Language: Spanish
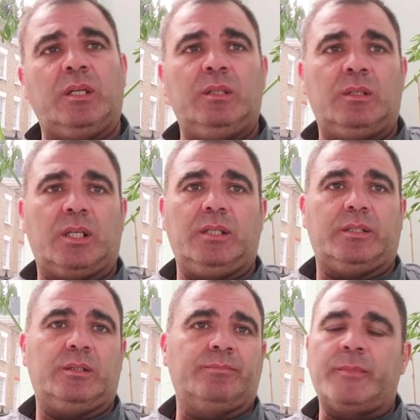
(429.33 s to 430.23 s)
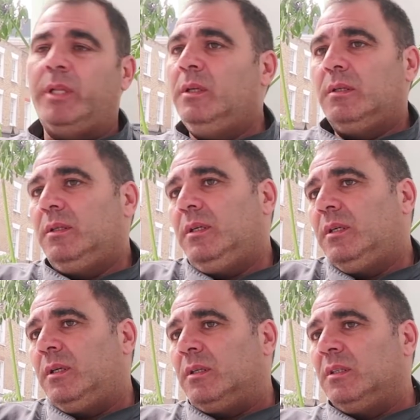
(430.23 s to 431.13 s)
seguidores, qué sé yo.
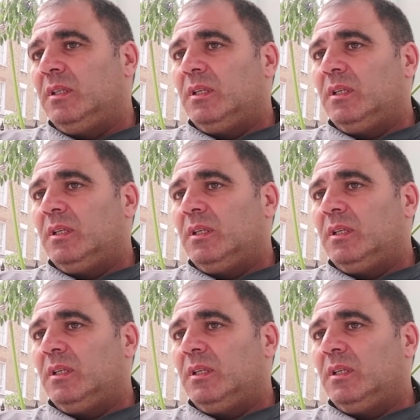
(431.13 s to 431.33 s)
No,